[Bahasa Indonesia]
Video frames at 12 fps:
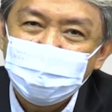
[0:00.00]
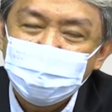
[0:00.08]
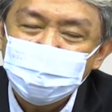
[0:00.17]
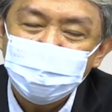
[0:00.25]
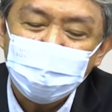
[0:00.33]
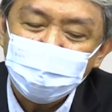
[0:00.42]

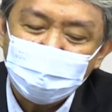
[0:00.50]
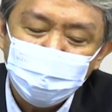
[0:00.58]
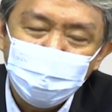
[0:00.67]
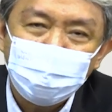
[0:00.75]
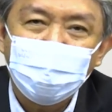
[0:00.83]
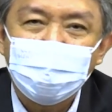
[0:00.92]
Saudara,
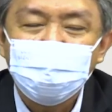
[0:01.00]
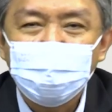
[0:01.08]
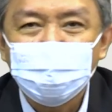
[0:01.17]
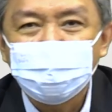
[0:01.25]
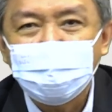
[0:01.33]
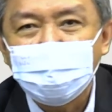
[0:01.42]
kebutuhan
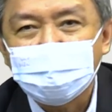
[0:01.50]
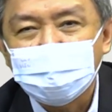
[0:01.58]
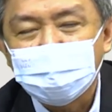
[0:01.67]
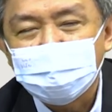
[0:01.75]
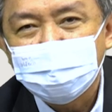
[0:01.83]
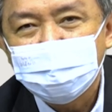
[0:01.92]
hidup
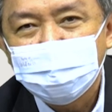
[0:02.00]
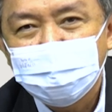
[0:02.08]
kita